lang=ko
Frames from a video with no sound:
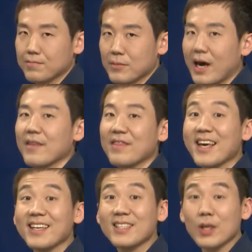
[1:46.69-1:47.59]
I
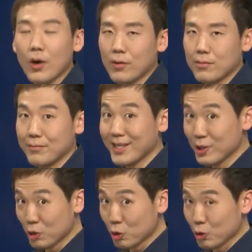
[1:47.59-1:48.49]
think so, me
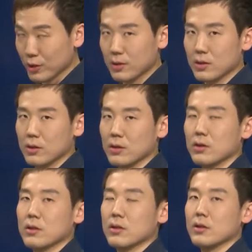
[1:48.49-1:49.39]
too 이런 거
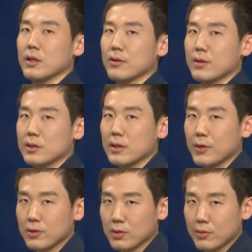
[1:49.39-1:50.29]
그런 게 들어갔을 때 바로
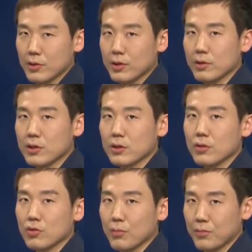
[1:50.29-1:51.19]
정답 확률이 훨씬 더
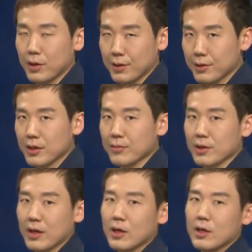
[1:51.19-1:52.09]
높다 이런
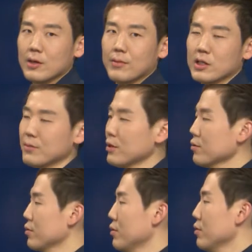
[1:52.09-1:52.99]
얘기입니다.
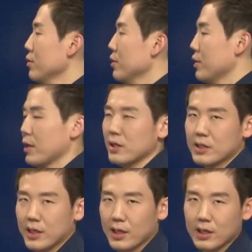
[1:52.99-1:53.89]
마지막으로 내가
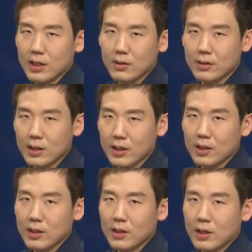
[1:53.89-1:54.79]
제안하거나
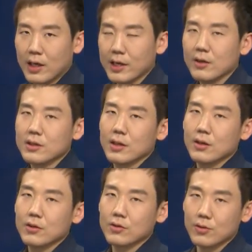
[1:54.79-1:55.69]
해결책을
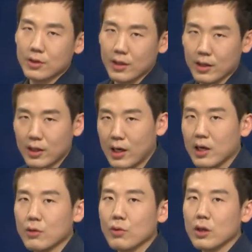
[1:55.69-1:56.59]
던져줄 때 I
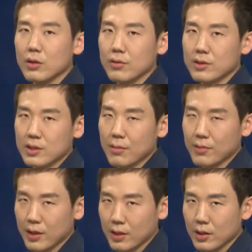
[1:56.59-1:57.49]
will do
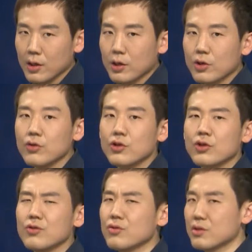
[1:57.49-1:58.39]
something, you
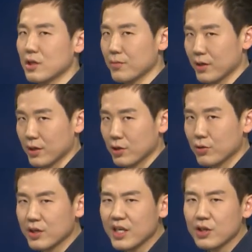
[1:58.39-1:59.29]
should do something, you
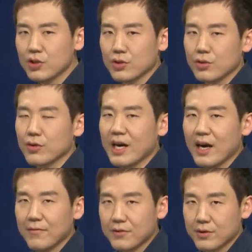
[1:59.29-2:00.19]
need to, you
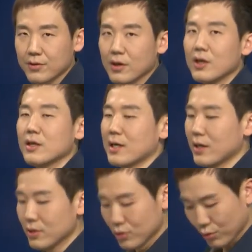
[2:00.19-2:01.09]
have to
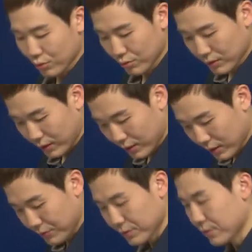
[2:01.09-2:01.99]
라는 조동사가
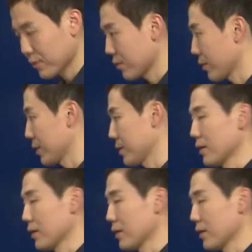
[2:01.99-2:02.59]
대표적으로 들어가자.